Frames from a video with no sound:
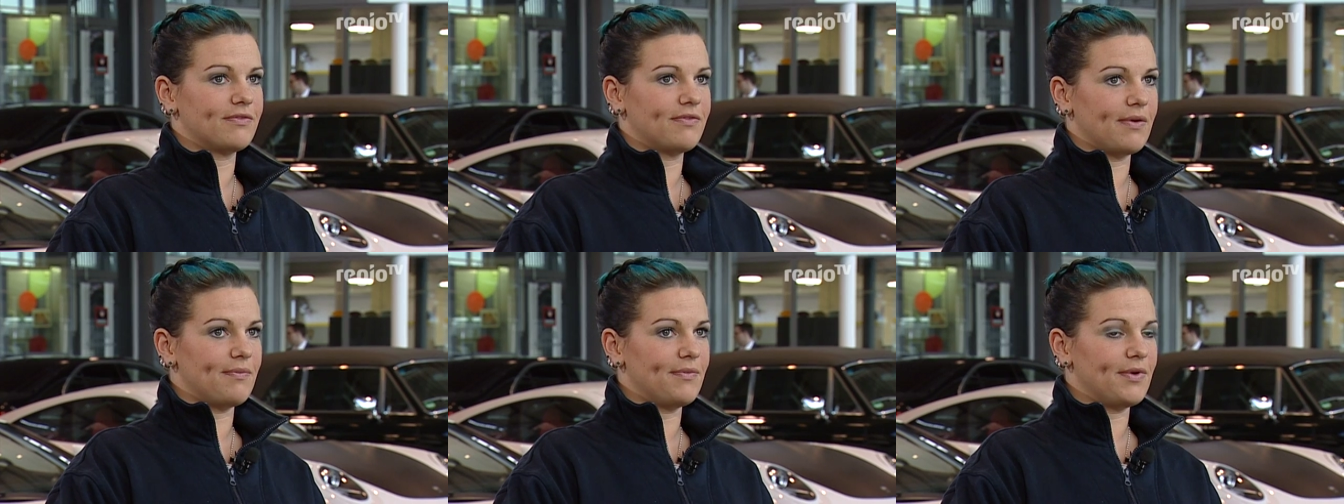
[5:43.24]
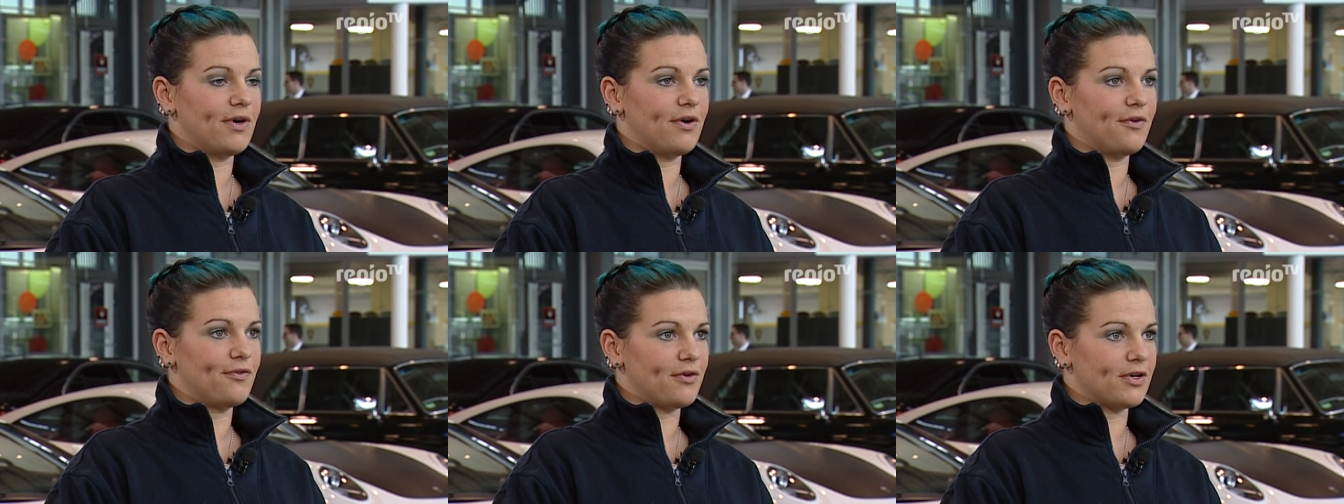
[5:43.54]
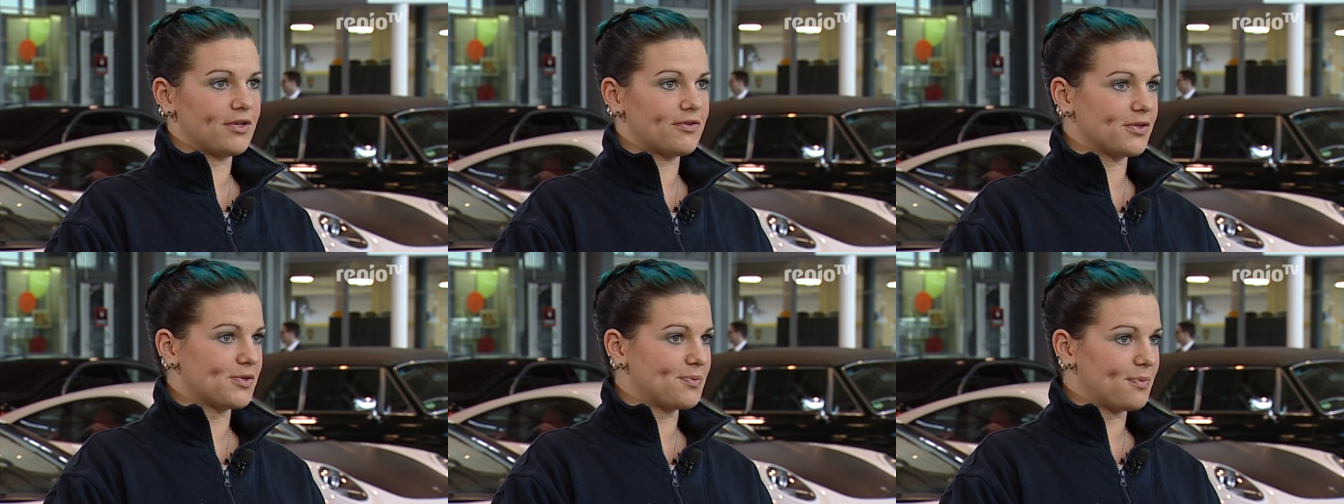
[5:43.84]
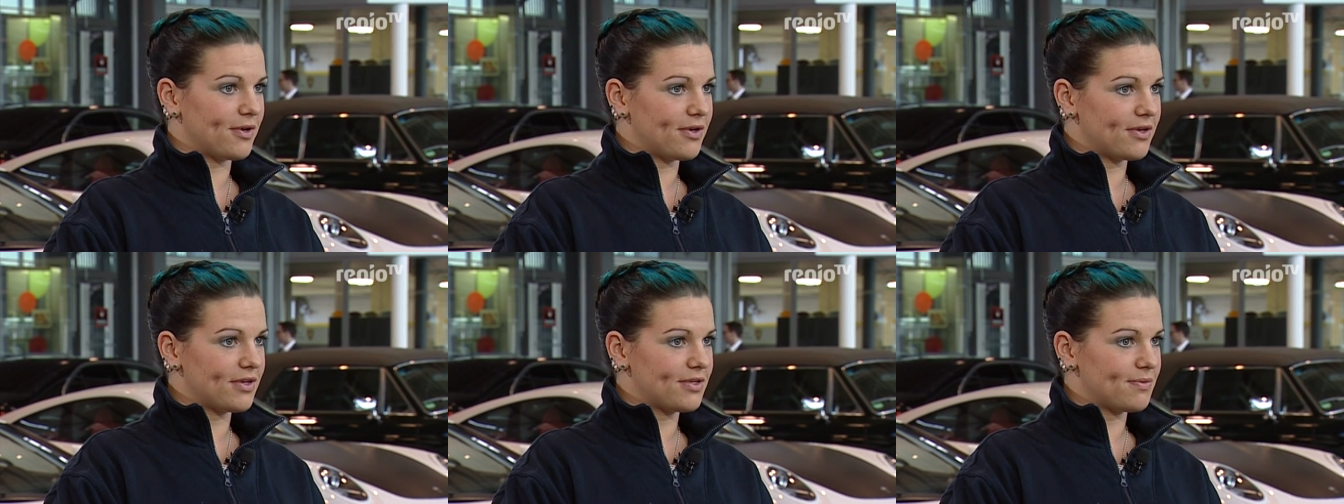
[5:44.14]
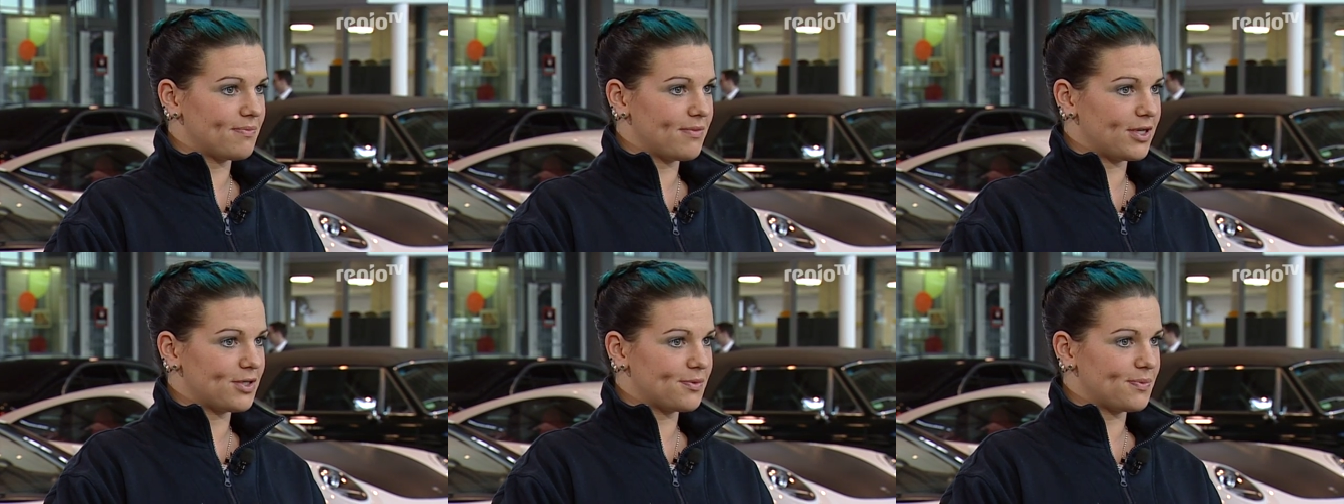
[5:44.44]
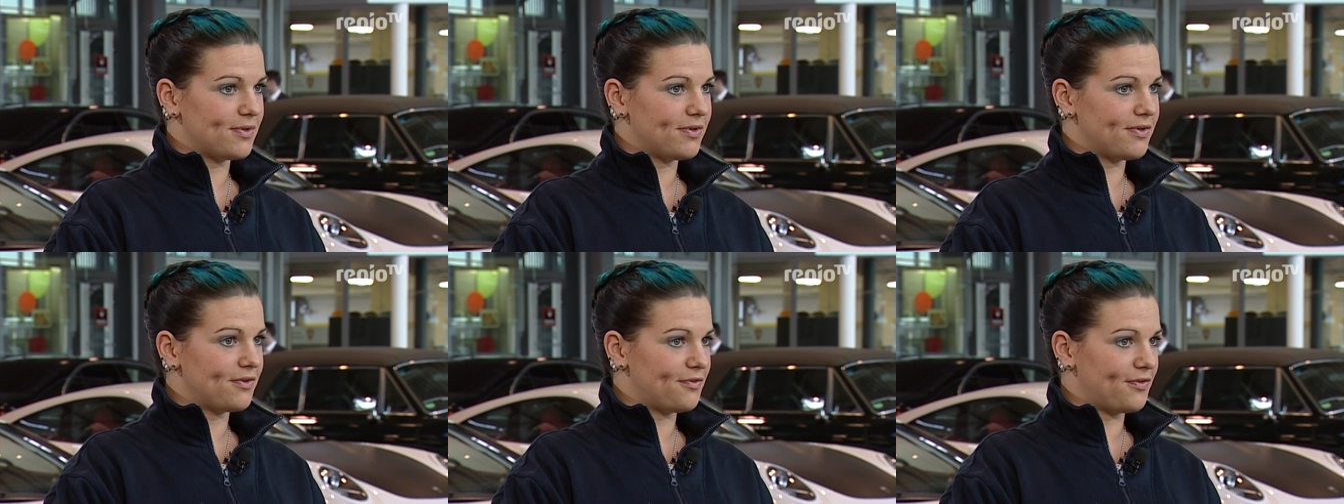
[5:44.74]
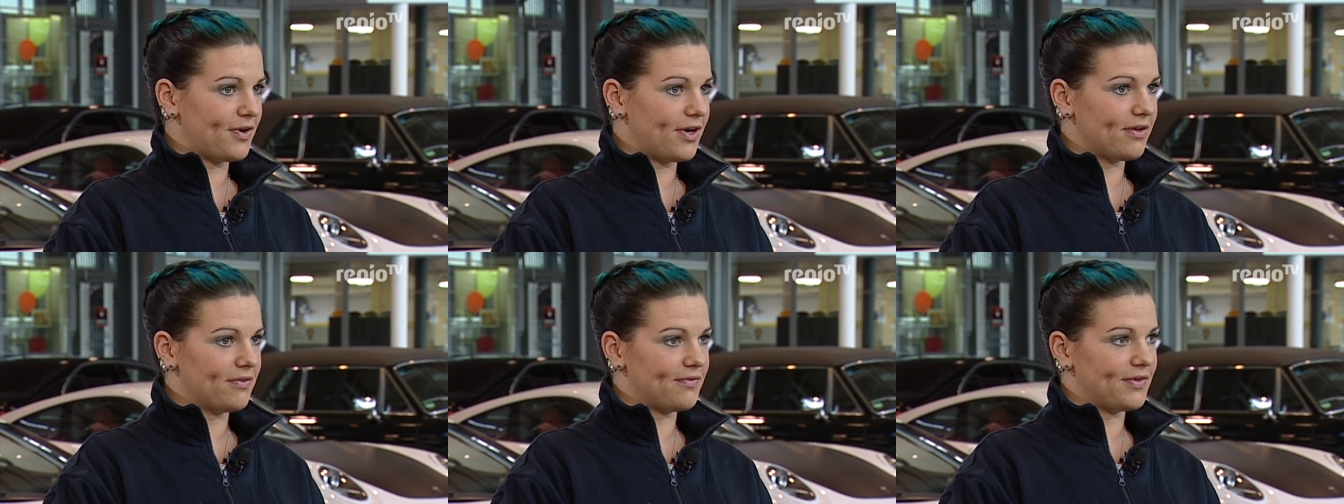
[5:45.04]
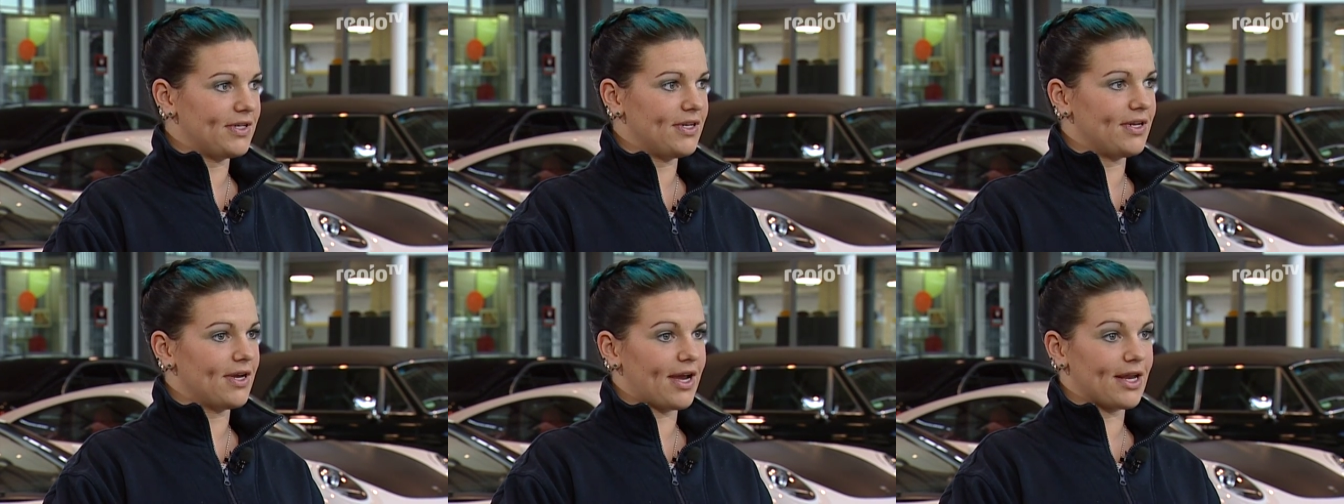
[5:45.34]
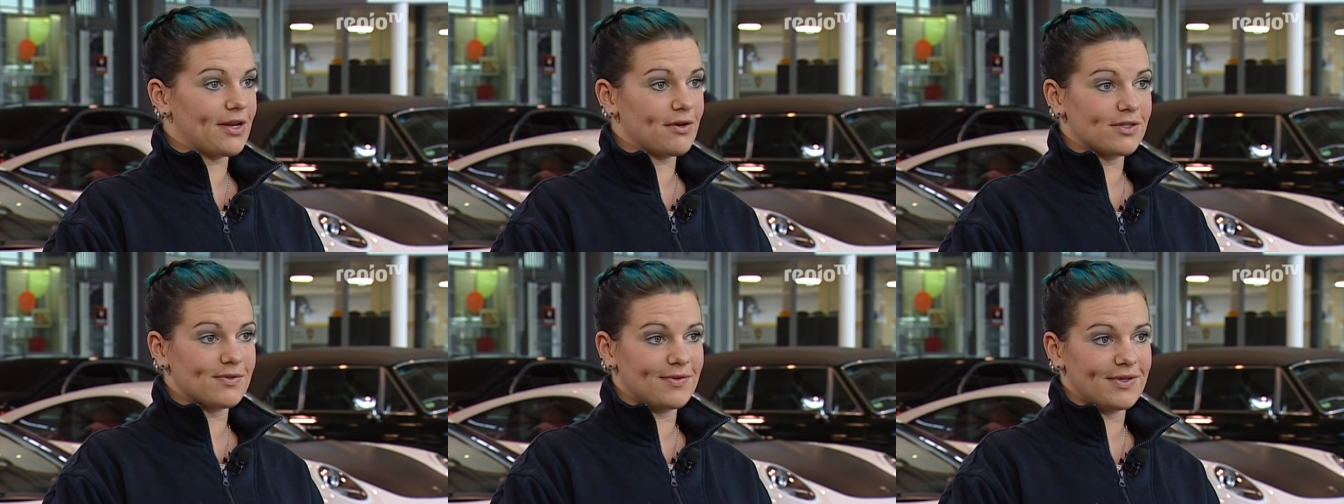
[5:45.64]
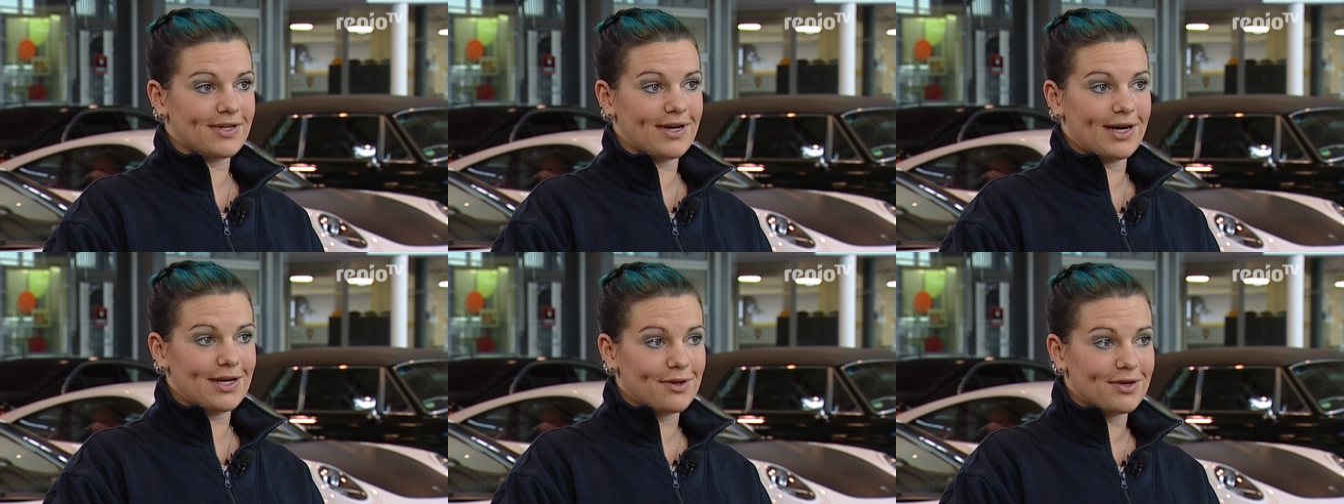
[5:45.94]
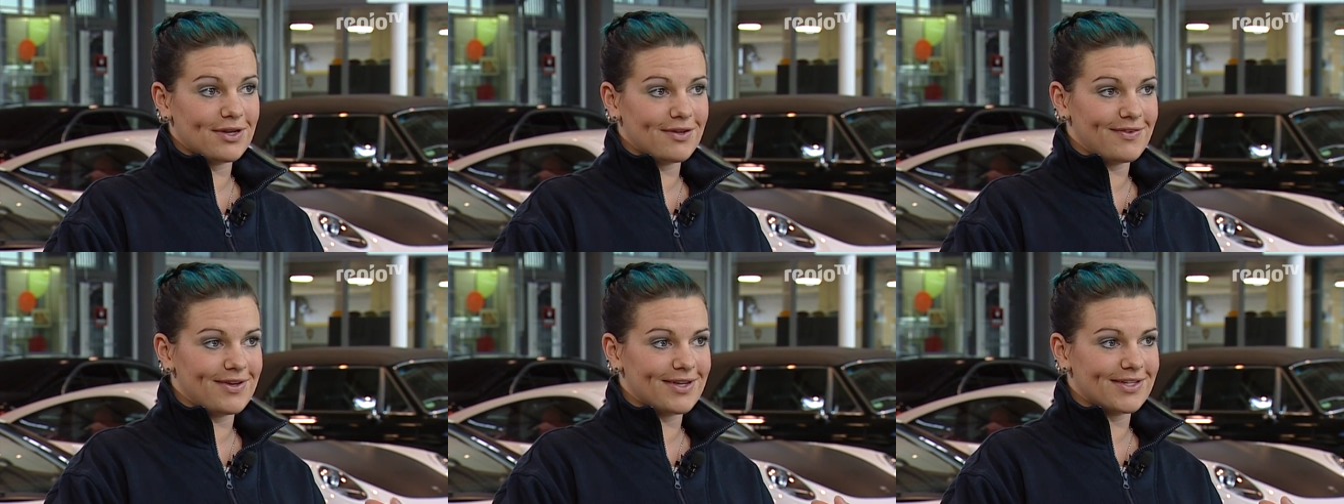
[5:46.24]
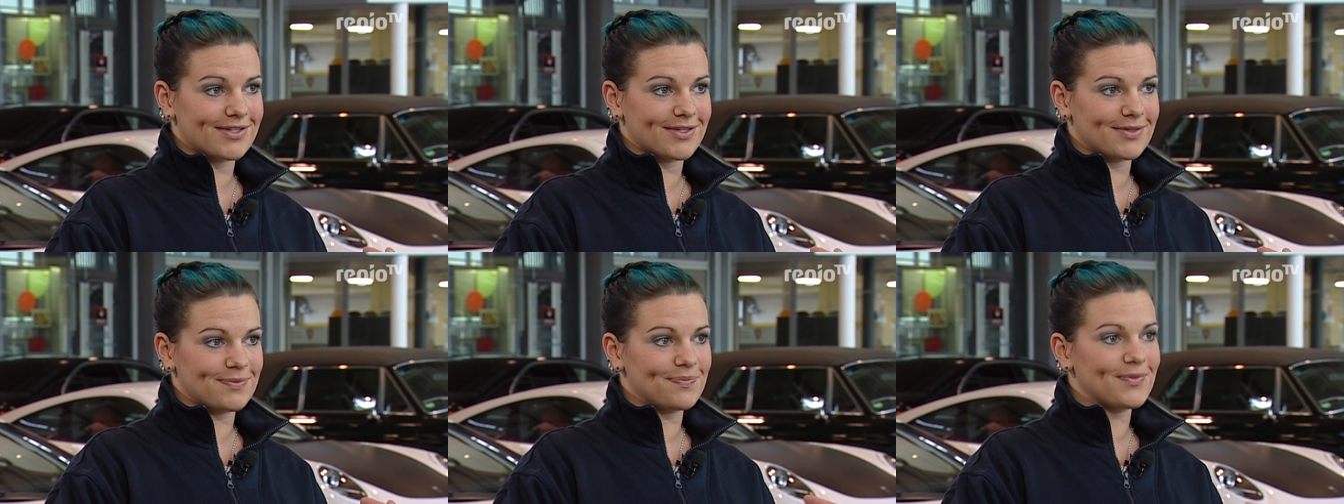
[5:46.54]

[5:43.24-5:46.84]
wenn wir auch First Responder zum Beispiel fahren, wenn die Rettungswegen alle Was unterwegs heißt das jetzt